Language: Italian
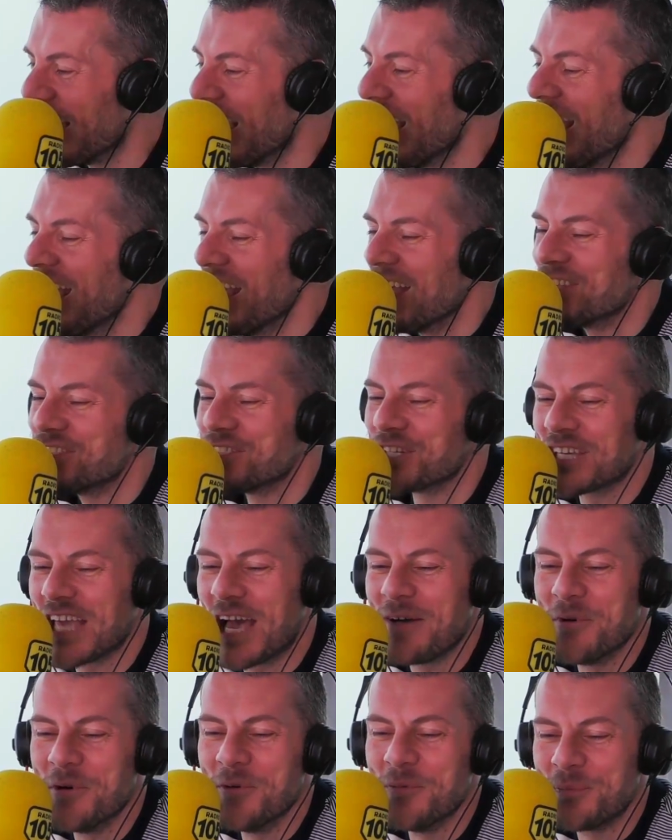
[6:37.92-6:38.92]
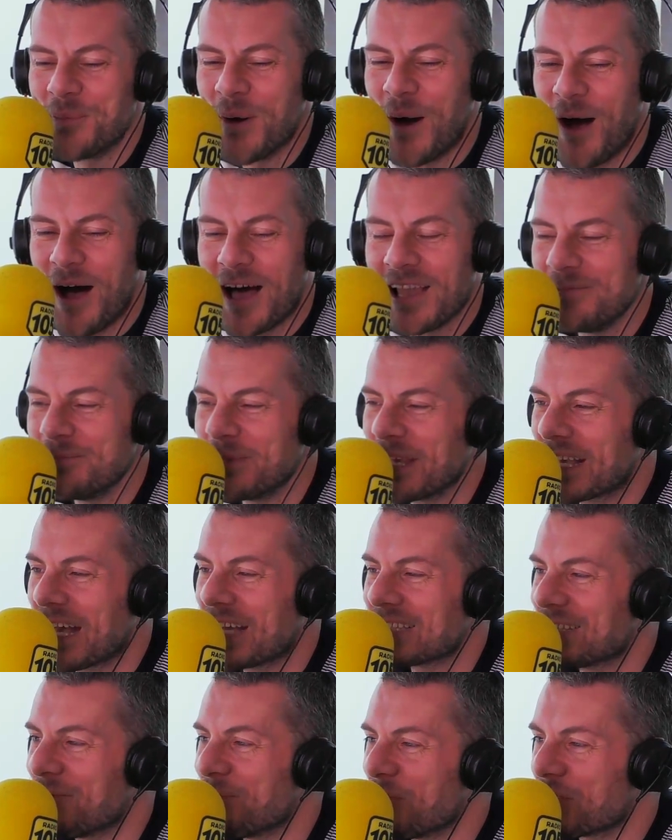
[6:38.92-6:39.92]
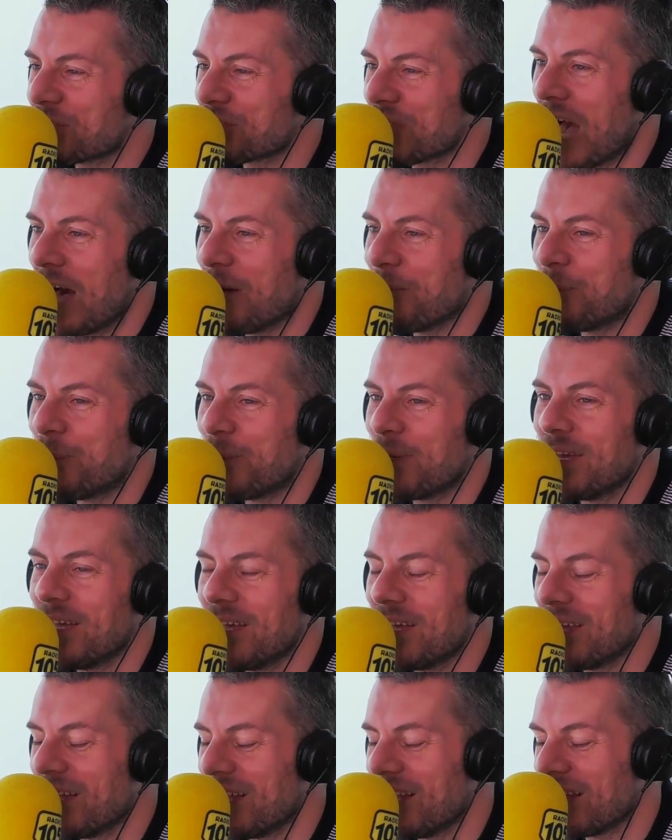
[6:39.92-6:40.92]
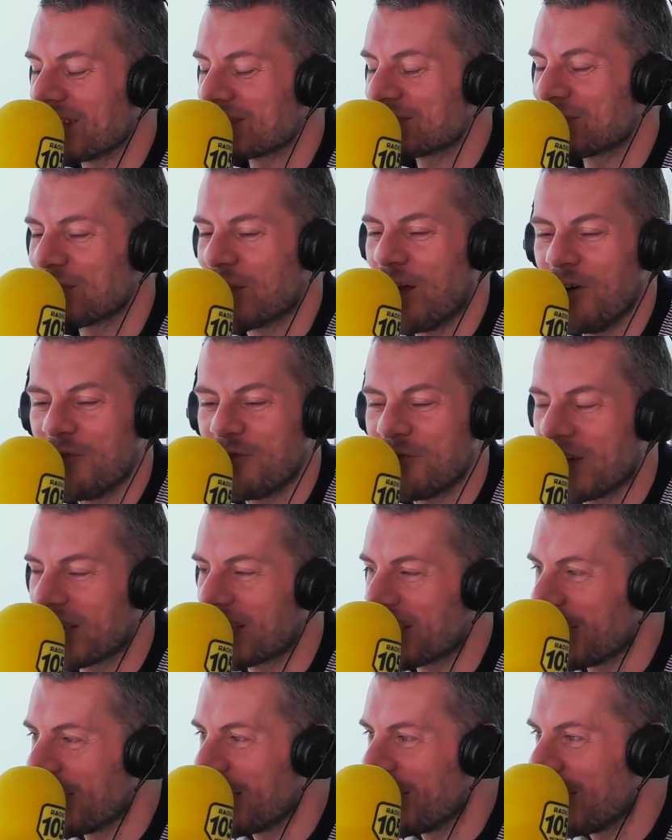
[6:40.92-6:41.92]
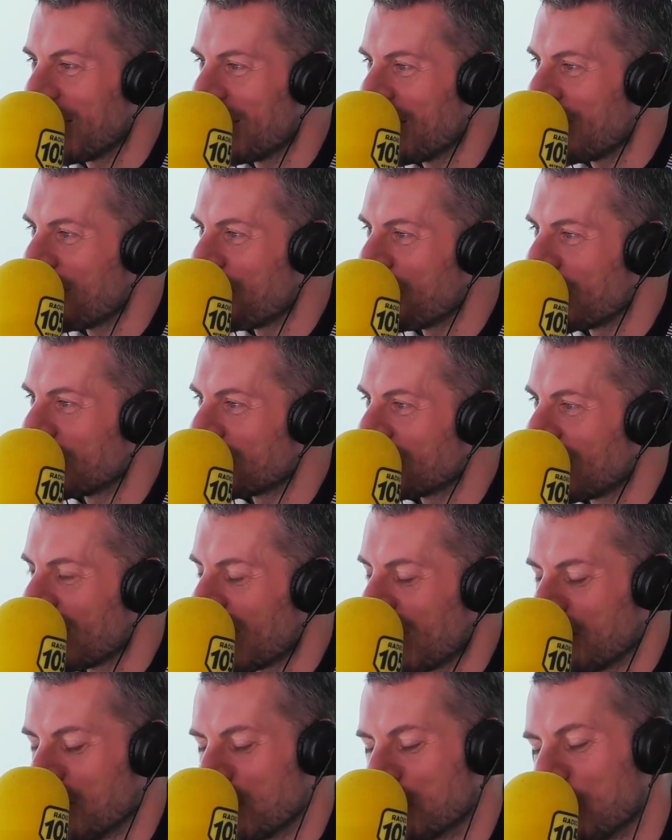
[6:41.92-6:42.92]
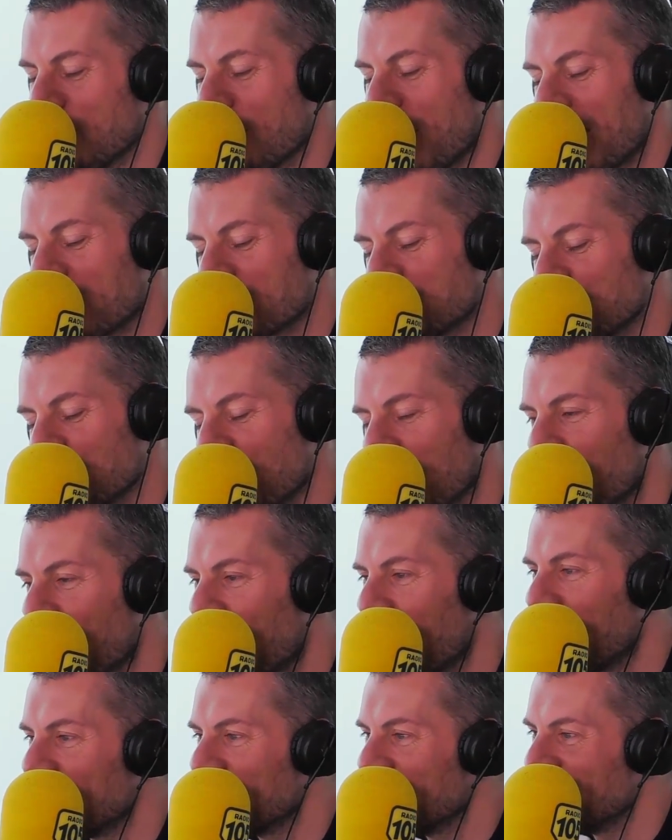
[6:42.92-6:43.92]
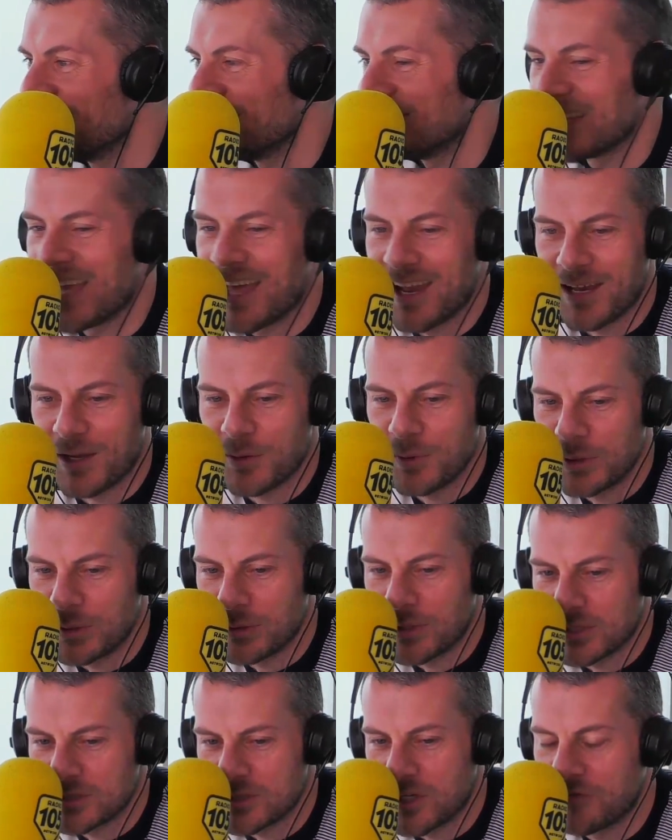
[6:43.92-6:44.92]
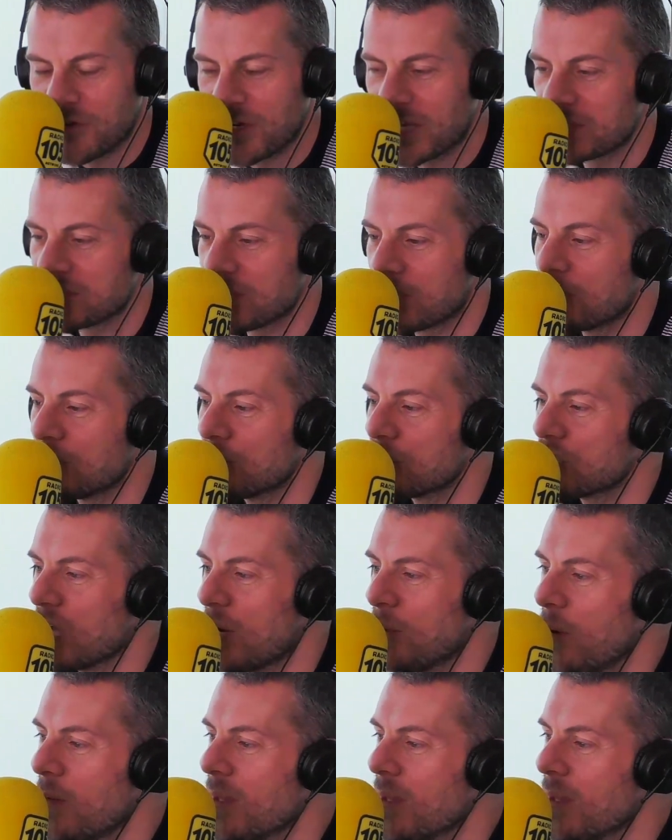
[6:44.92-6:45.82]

Molto, Giochiamo molto. un po' al Mikasa Meshup. La sì. strofa che metterà Mondo Marcio è quella di DDR, quindi una strofa che già conosciamo.